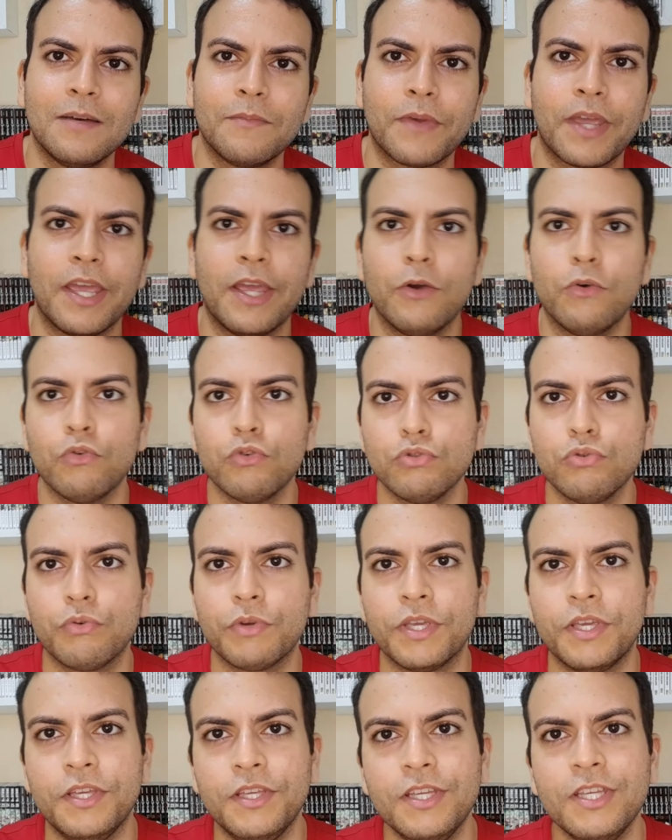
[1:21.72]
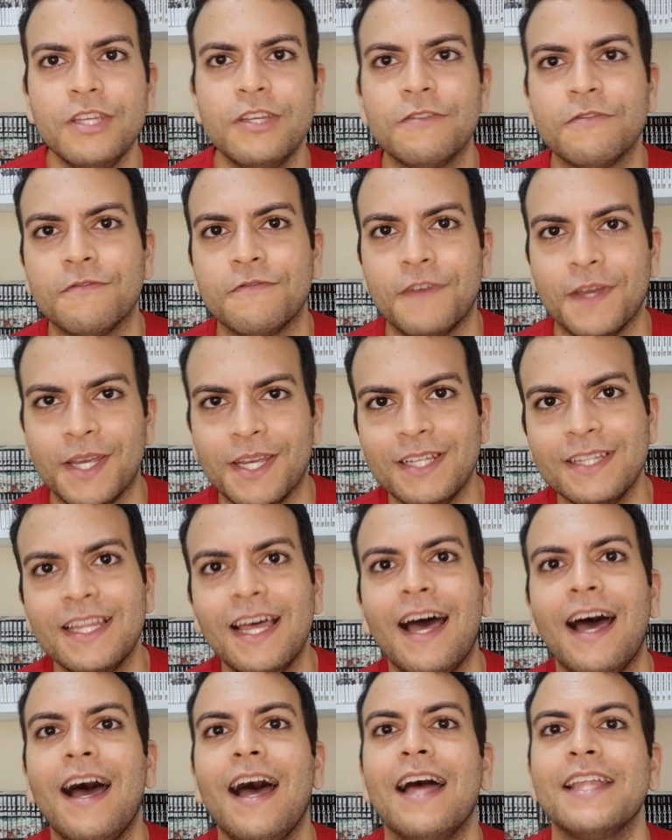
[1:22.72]
Porque o do King vem
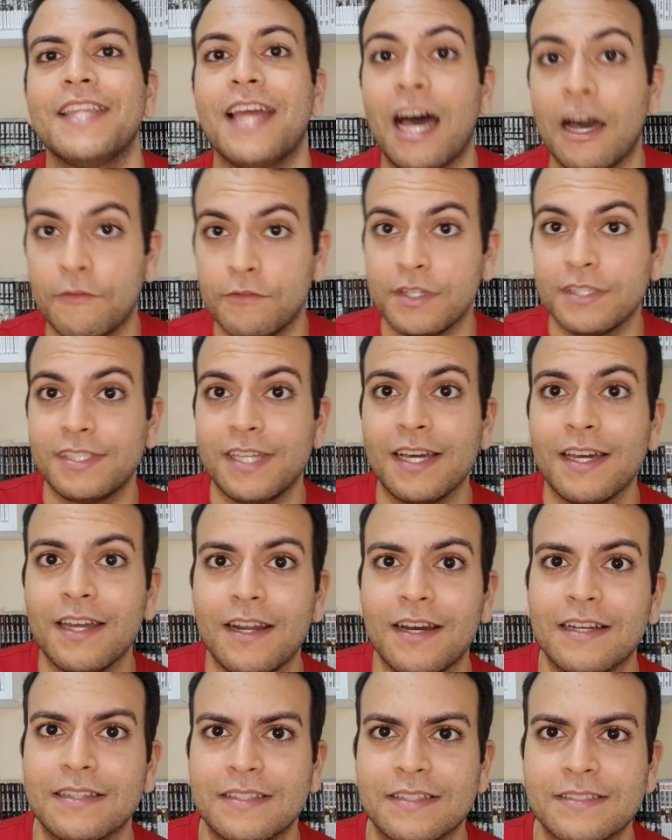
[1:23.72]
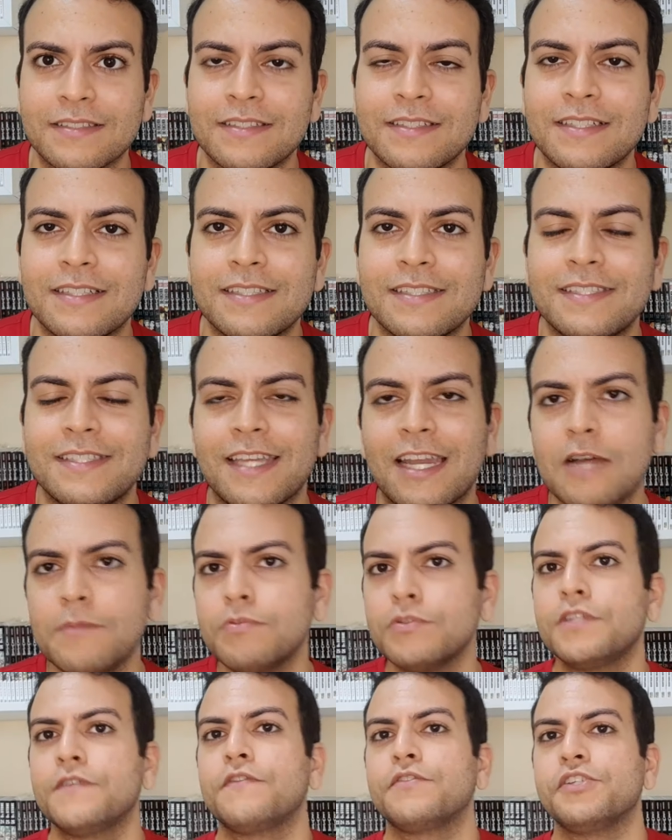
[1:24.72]
da, da árvore sagrada. Será
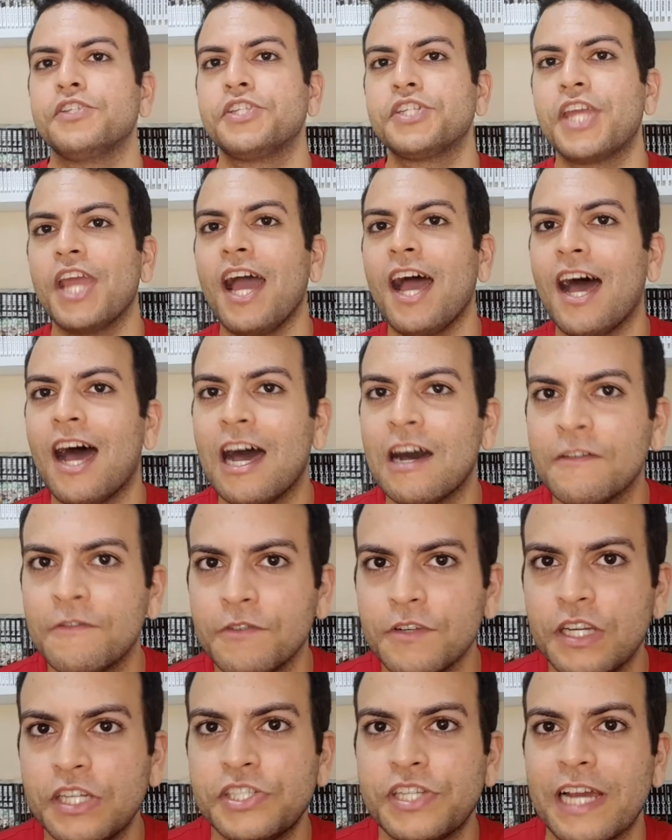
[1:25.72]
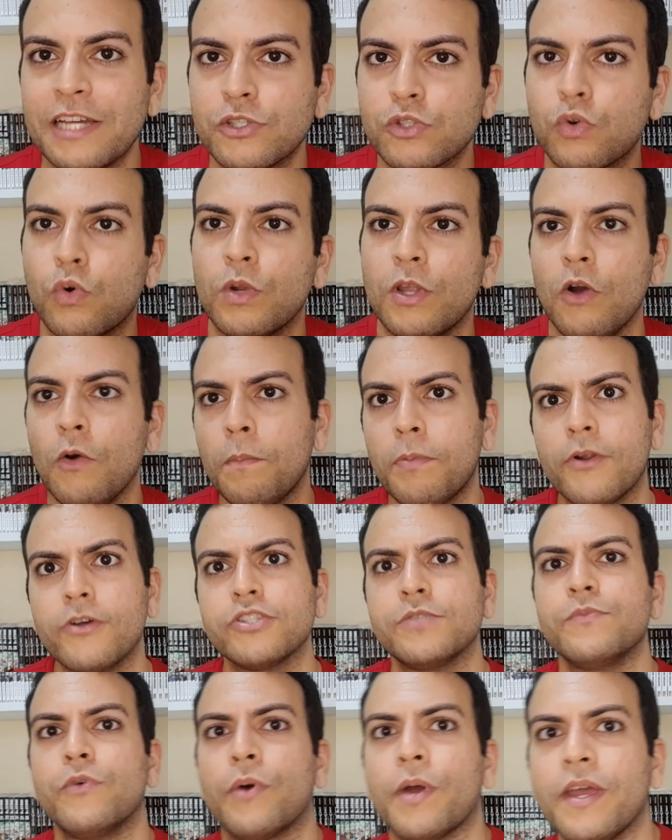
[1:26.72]
possível, gente, que a árvore já escolheu o
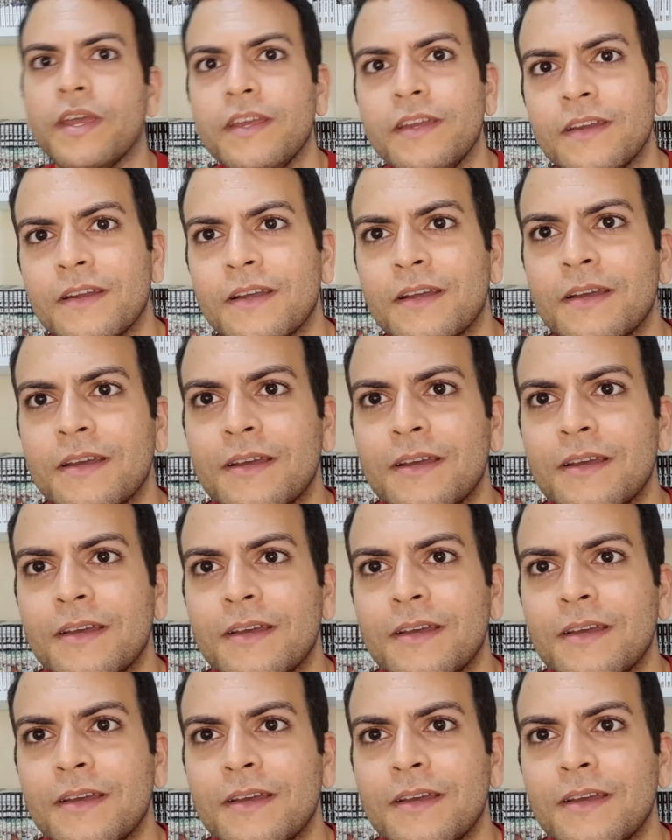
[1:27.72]
próximo rei?